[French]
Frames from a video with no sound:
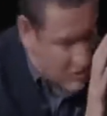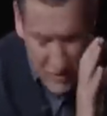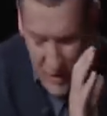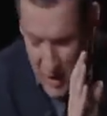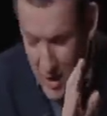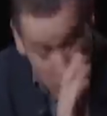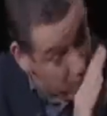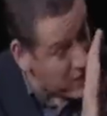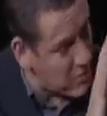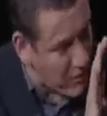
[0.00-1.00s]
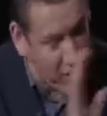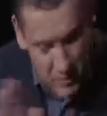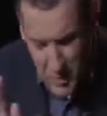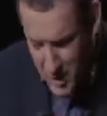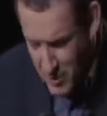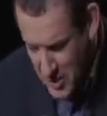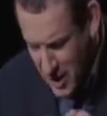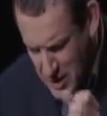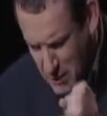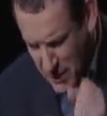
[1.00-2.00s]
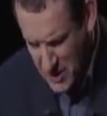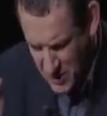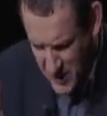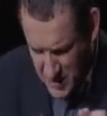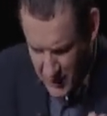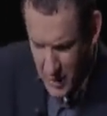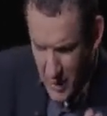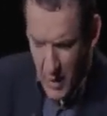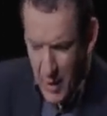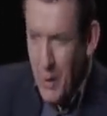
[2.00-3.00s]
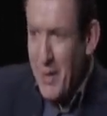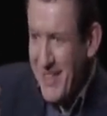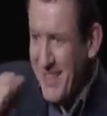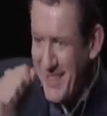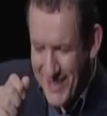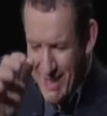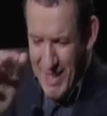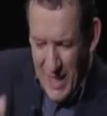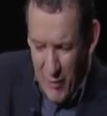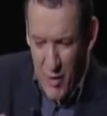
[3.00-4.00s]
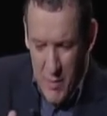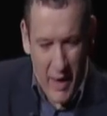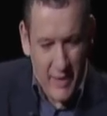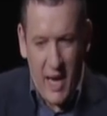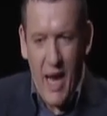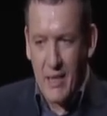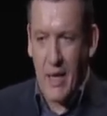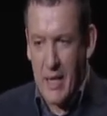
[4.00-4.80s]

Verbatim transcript: j'y vais. Oui, oui, je m'en vais. Ne me stressez pas. J'y vais, j'y vais. Il faut démarrer direct, la